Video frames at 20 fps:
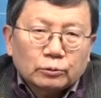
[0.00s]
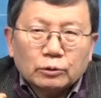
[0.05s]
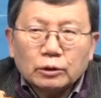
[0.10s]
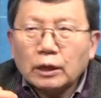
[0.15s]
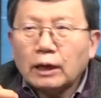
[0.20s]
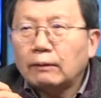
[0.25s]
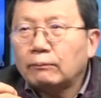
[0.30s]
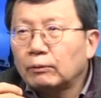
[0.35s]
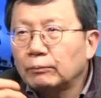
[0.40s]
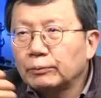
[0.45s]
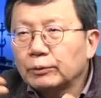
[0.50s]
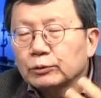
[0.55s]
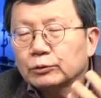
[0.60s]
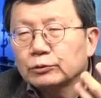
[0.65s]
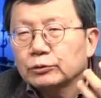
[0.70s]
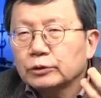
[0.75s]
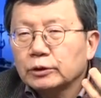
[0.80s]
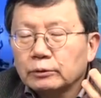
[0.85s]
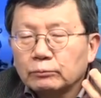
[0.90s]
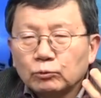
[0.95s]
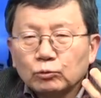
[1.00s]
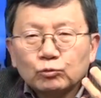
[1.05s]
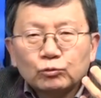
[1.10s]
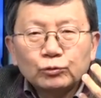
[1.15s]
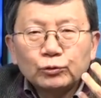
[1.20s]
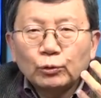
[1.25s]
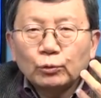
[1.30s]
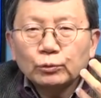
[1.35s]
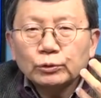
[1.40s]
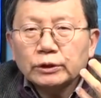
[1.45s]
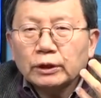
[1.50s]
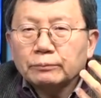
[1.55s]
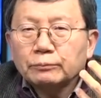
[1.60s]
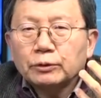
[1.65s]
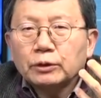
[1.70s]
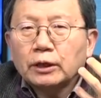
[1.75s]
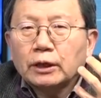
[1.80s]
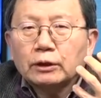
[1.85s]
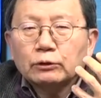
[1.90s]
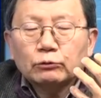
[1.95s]
까보면 근데 뭐 군용
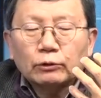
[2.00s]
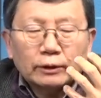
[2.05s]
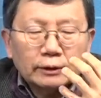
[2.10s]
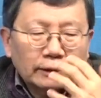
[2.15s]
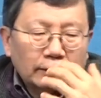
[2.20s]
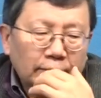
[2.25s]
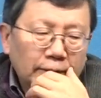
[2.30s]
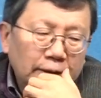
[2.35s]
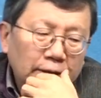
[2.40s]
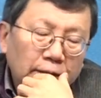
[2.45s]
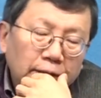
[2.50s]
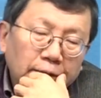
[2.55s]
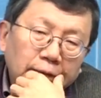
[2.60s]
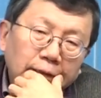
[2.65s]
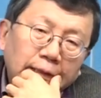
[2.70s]
장비는 하나도 안 나와요.